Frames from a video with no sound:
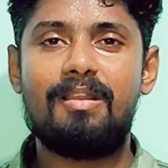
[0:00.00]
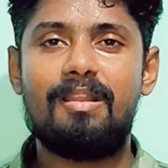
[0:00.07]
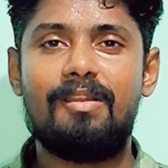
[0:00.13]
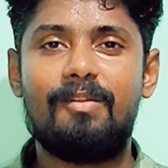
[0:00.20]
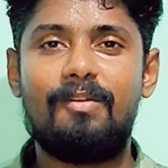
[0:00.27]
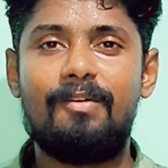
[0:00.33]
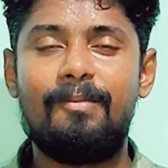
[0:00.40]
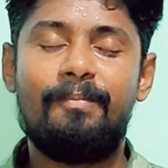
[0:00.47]

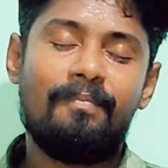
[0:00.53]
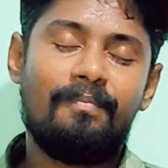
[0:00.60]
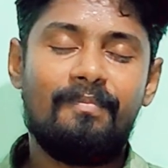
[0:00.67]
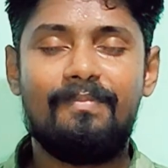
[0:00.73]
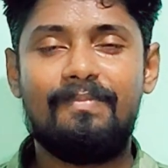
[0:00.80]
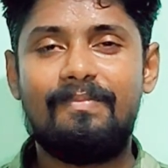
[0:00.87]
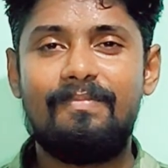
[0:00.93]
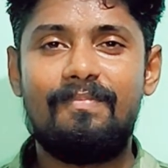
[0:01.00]
பார்க்கலாம் இருக்கோம்
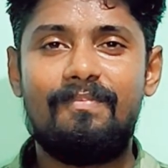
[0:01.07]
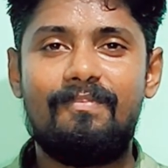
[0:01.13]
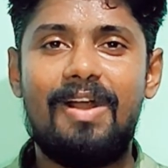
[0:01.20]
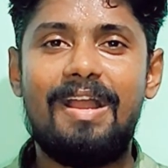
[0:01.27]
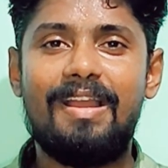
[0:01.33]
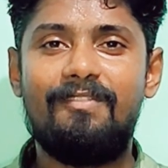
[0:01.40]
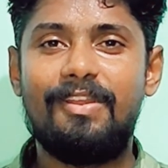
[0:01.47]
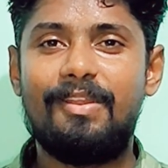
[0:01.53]

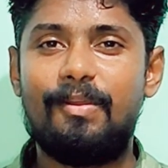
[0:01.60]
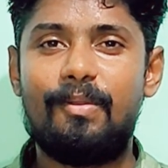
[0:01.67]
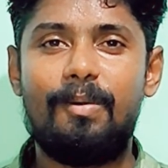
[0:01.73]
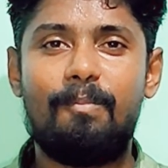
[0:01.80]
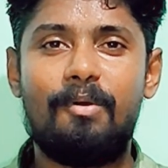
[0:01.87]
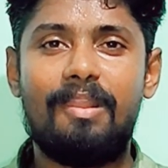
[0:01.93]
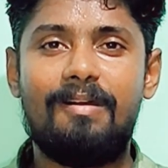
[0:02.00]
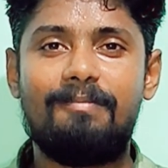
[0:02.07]
வாங்க
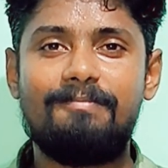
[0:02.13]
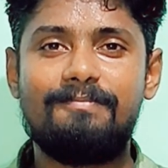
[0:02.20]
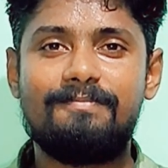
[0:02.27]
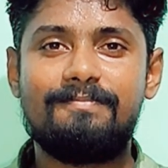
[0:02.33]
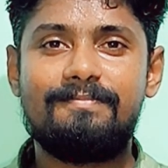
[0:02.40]
வீடியோக்குள்ளே போகலாம்